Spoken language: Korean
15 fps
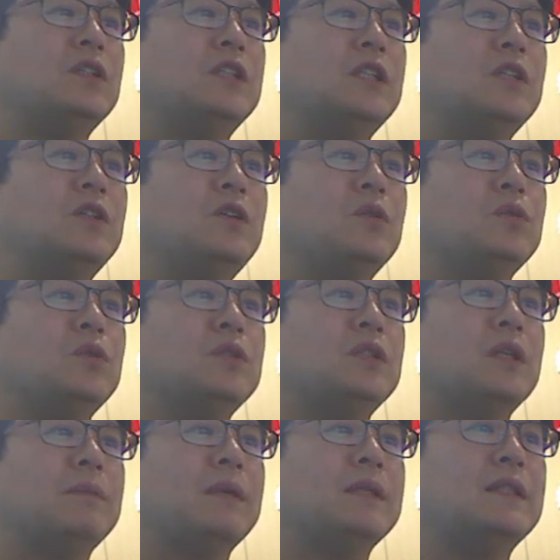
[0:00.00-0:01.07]
신경
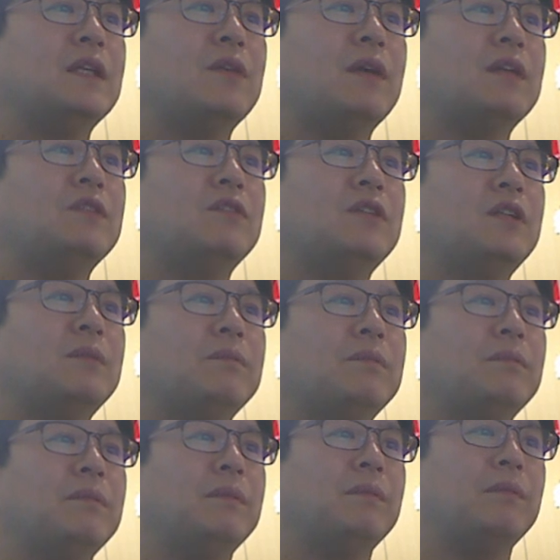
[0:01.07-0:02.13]
손상 발생 확률이
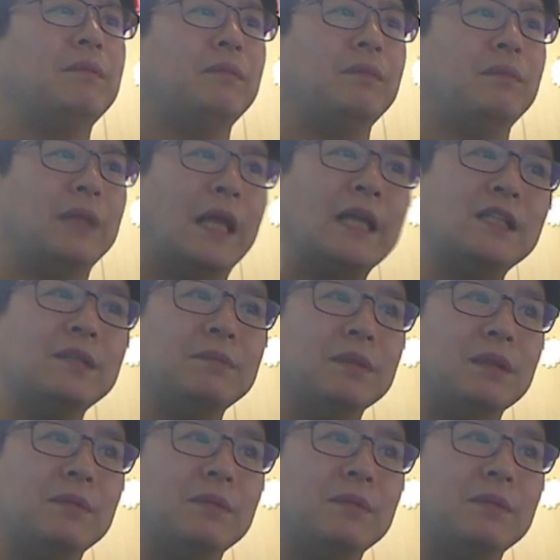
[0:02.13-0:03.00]
낮습니다.